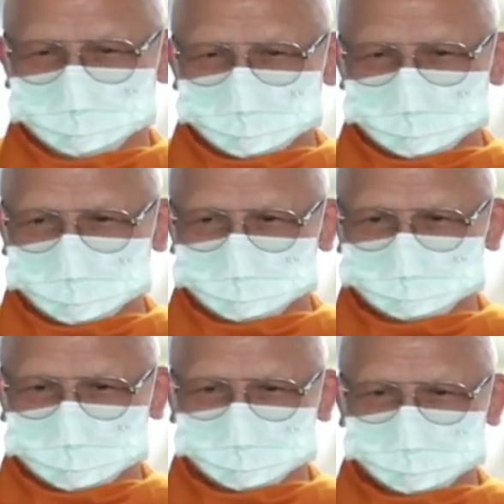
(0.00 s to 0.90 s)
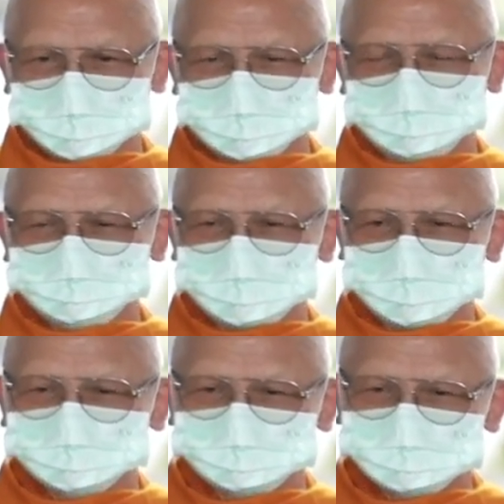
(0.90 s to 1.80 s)
คนบางคนอธิบายธ
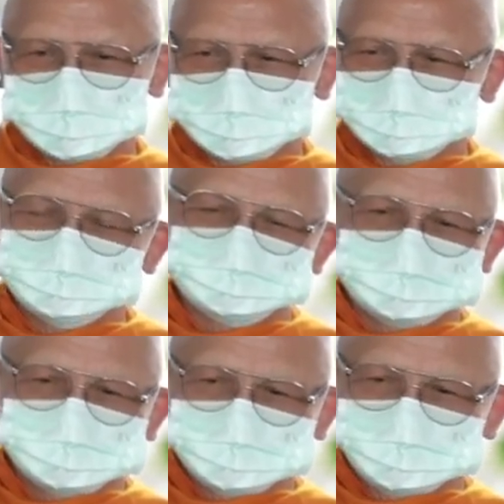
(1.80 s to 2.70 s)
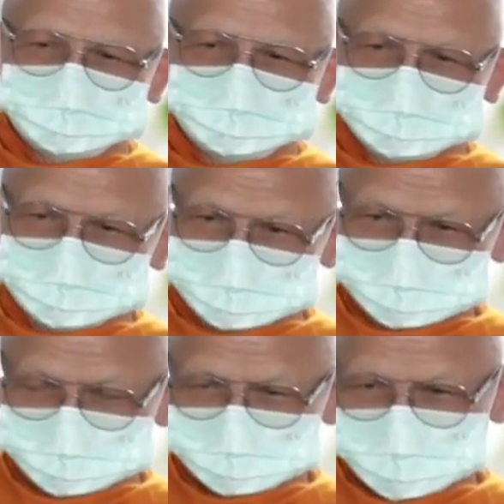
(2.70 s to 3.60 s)
รรมะได้ละเอียดดี
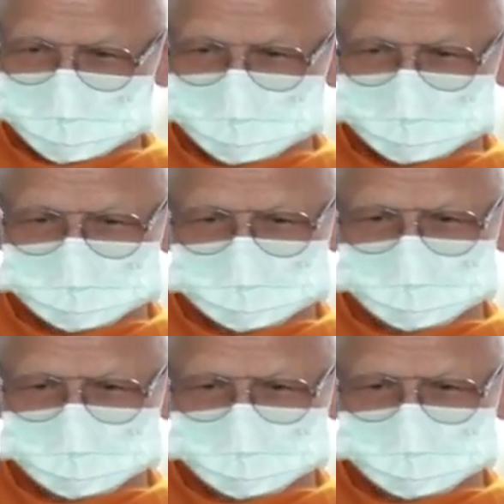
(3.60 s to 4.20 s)
มาก แต่